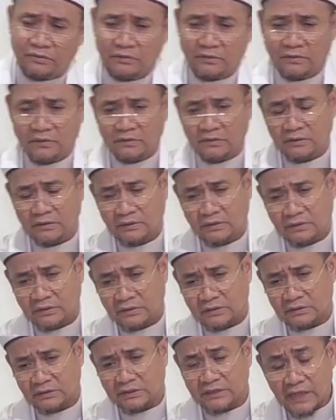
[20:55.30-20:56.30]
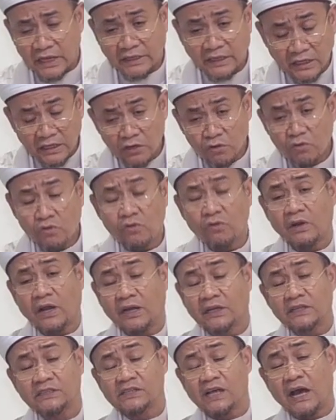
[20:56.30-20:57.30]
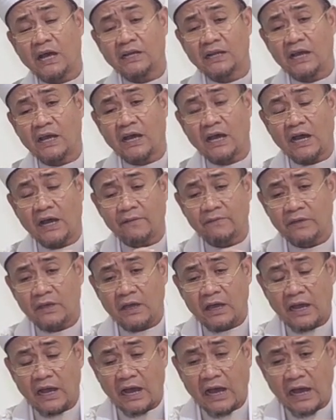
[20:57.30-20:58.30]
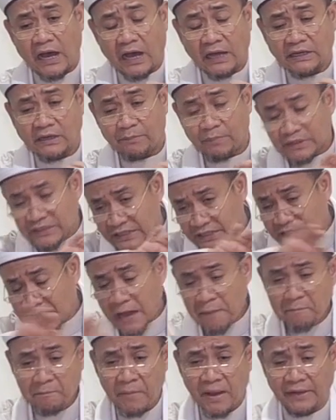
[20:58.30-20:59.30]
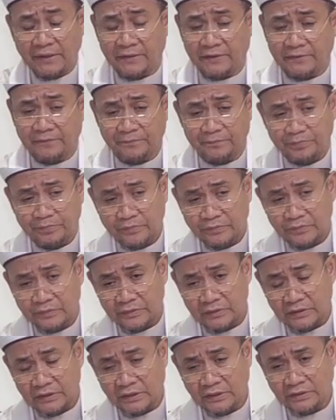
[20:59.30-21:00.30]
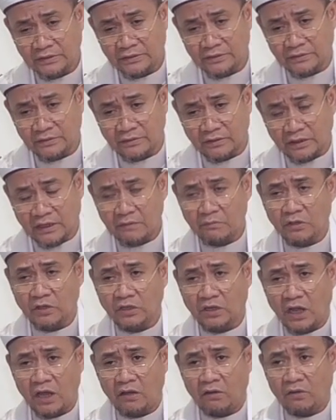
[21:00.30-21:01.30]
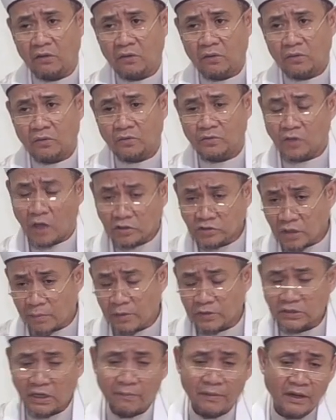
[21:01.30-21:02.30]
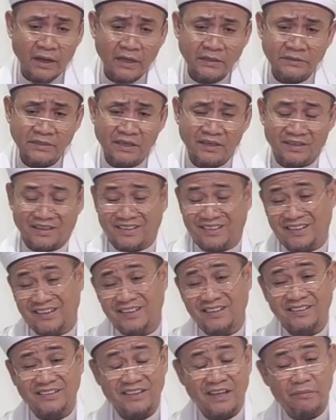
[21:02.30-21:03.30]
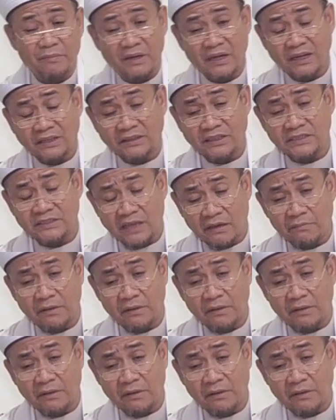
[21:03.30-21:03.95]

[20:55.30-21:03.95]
Ya. Kita banyak dalam kehidupan ya, berbagai kesulitan, berbagai musibah. Dengan kita tidak punya sabar,